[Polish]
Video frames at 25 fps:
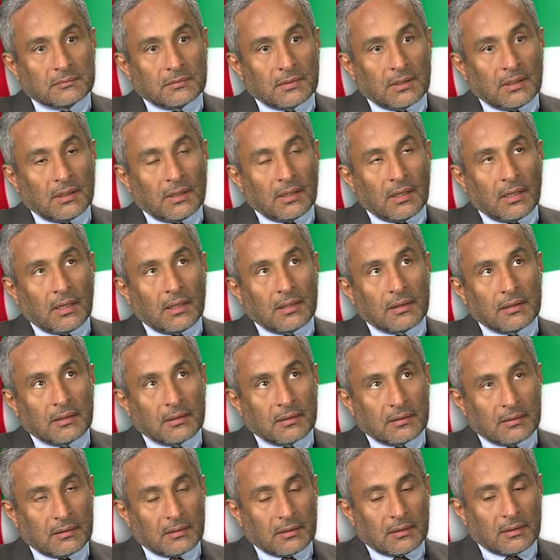
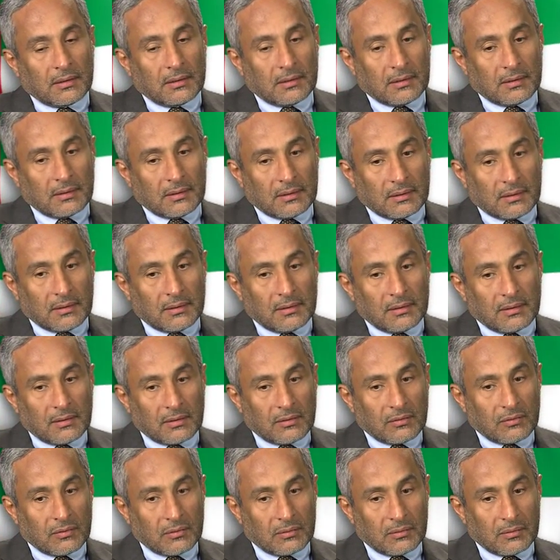
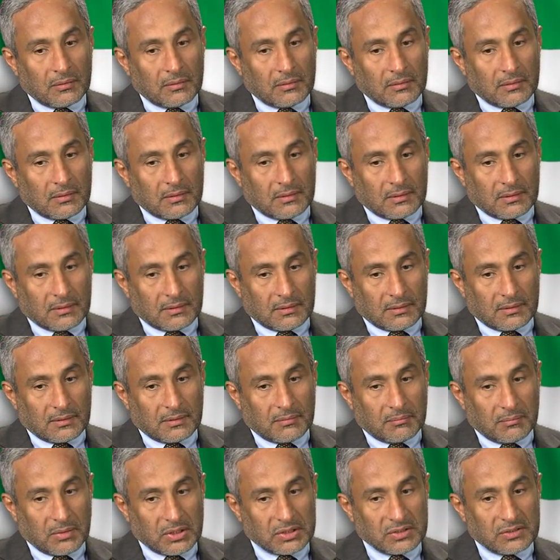Uh, no, uh, Moim
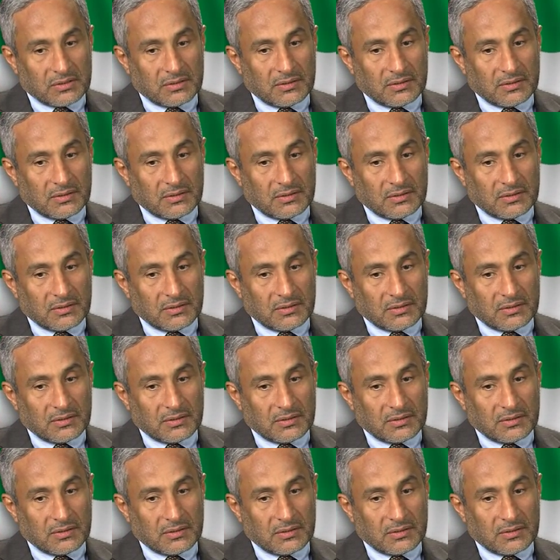zdaniem nie